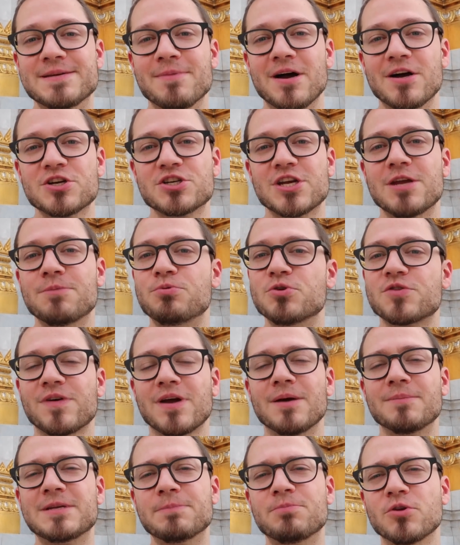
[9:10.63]
images et puis je
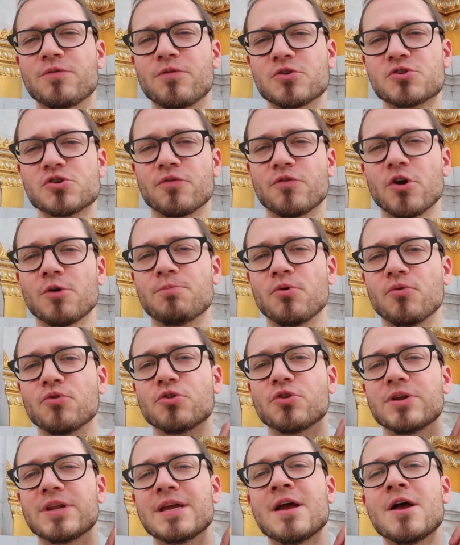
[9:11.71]
ferai un petit peu de voice-over pour vous
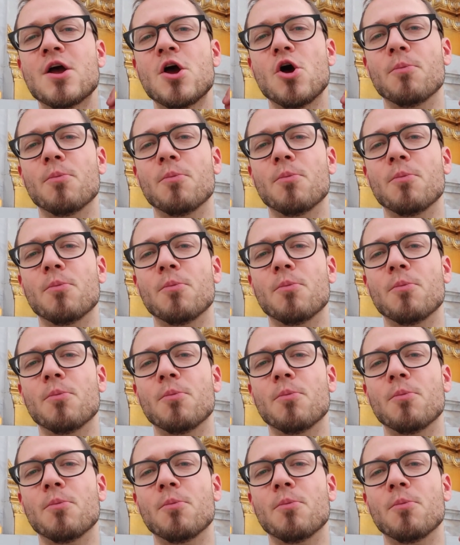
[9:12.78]
donner